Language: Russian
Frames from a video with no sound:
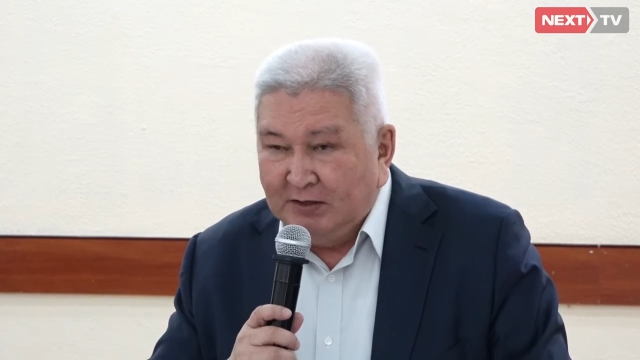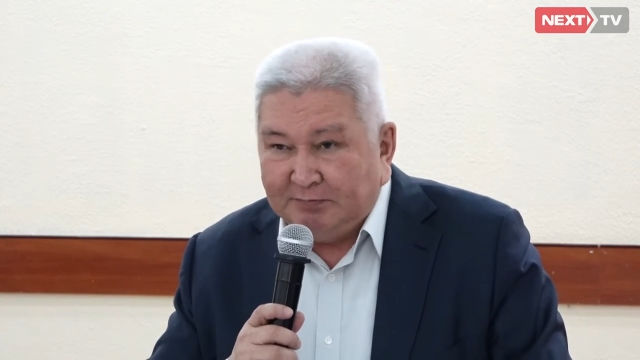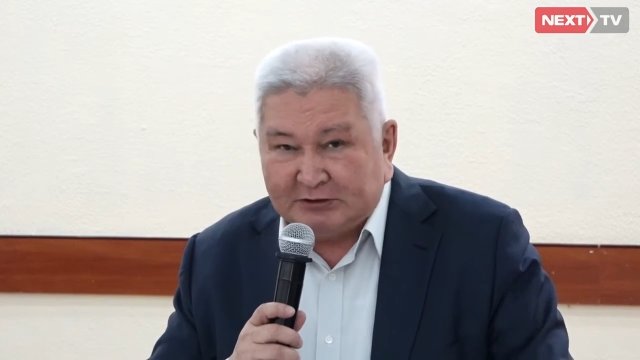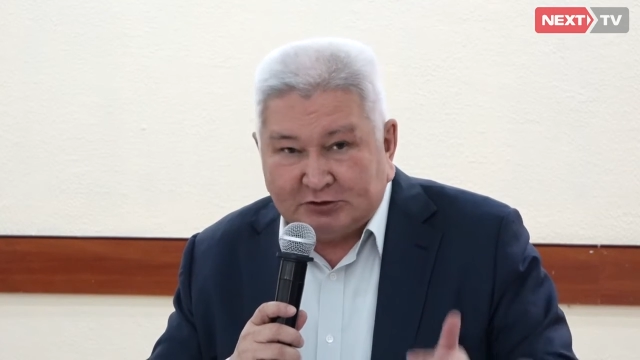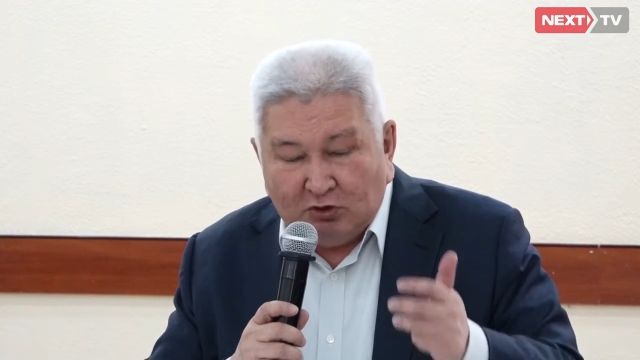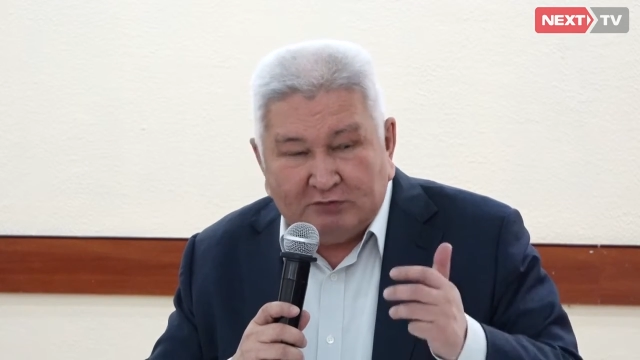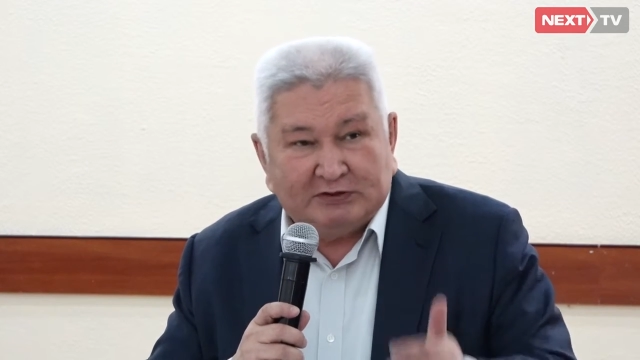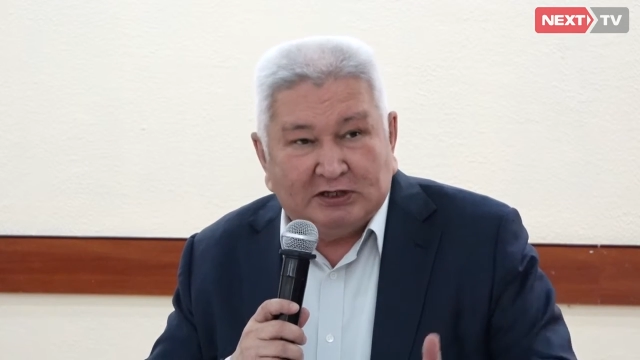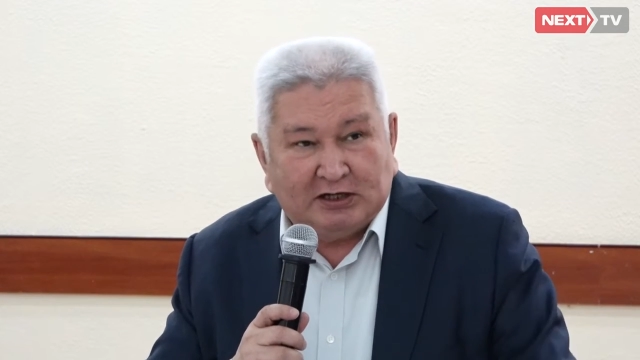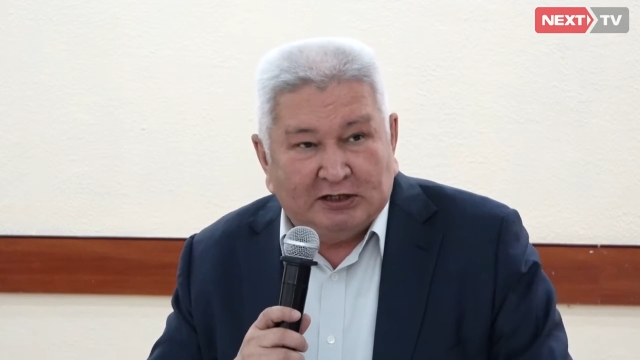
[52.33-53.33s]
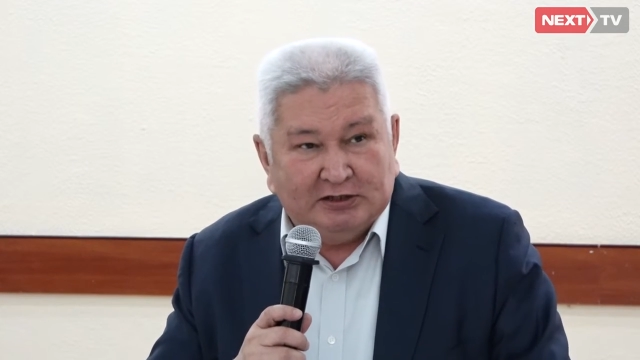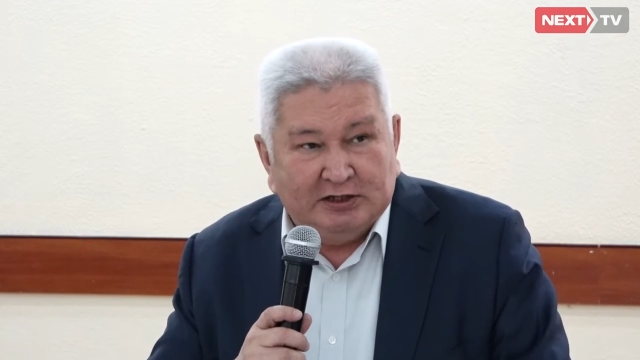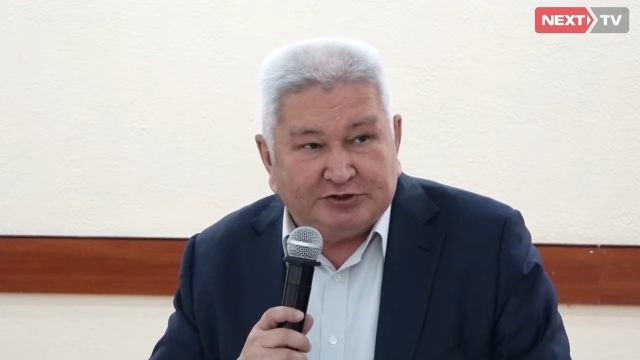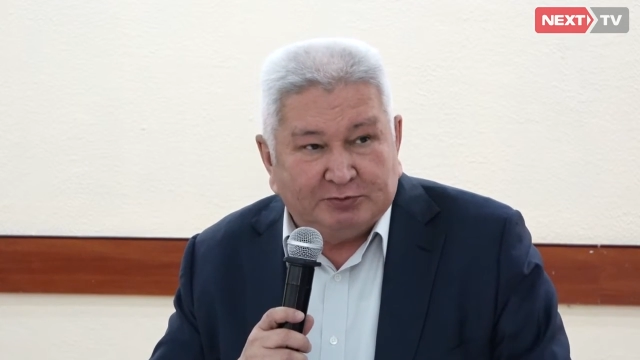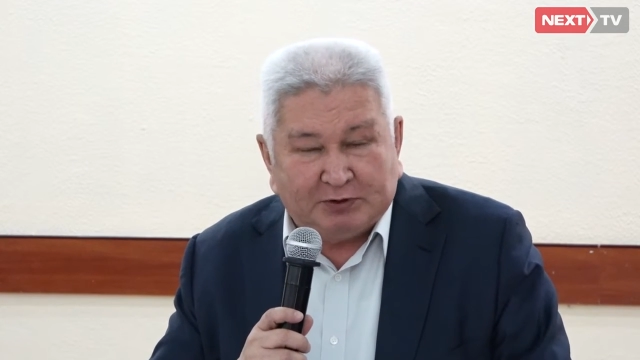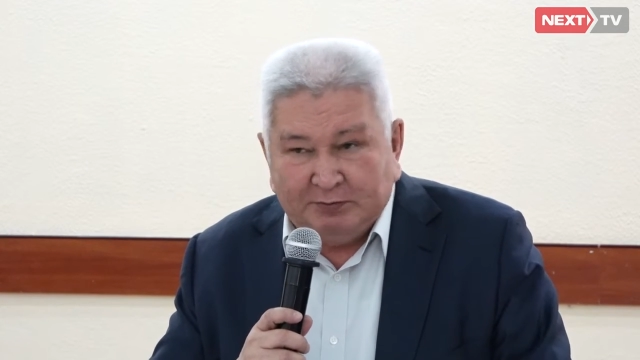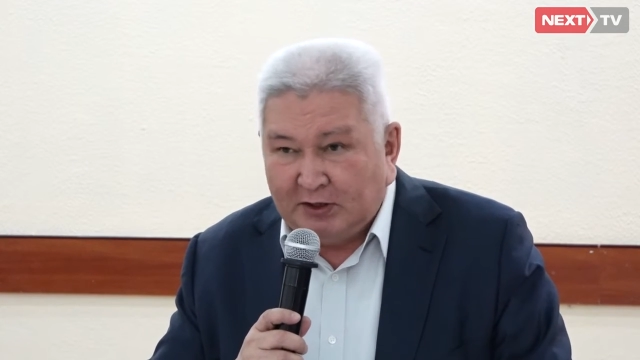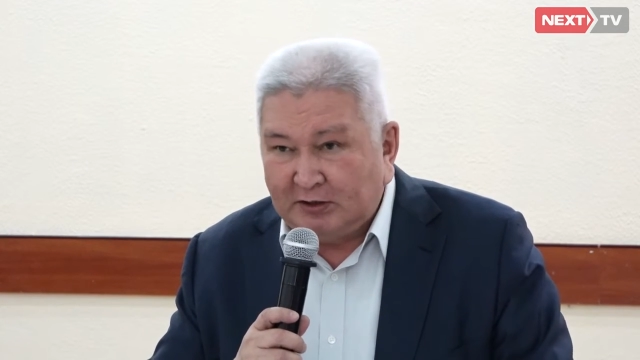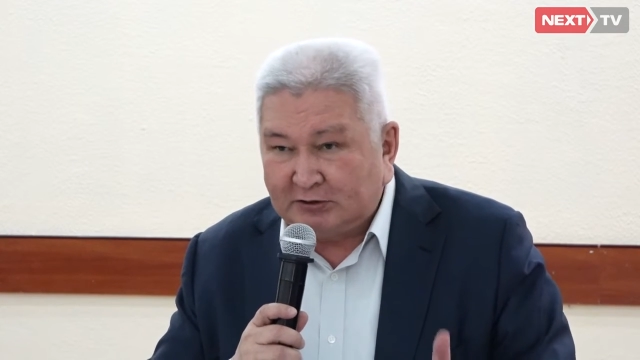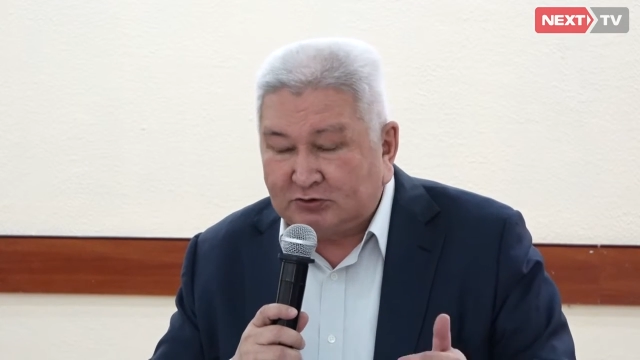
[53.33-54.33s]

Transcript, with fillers: Построить водохранилище примерно